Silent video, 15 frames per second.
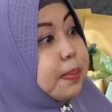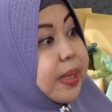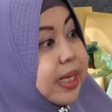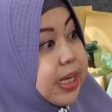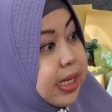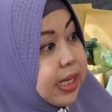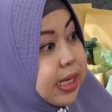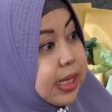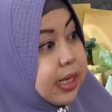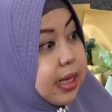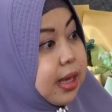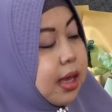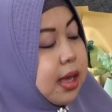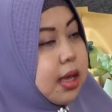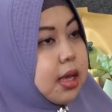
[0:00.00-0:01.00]

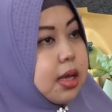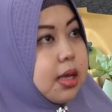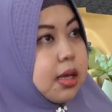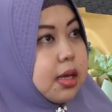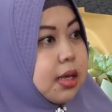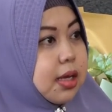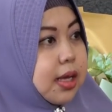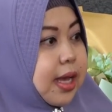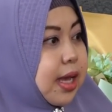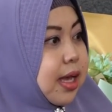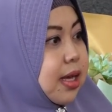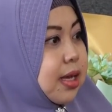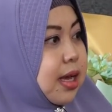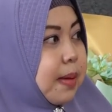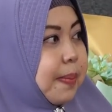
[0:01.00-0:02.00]
lebih
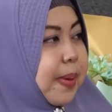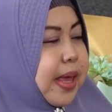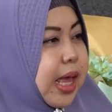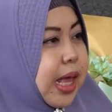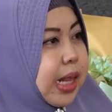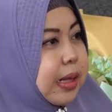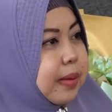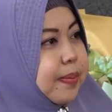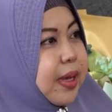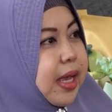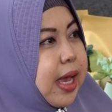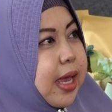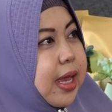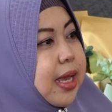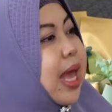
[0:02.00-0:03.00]
uh, apa ya lebih
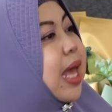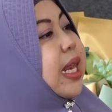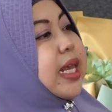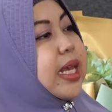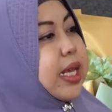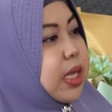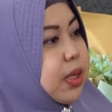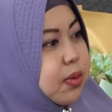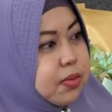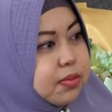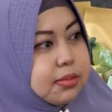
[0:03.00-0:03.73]
kayak garing gitu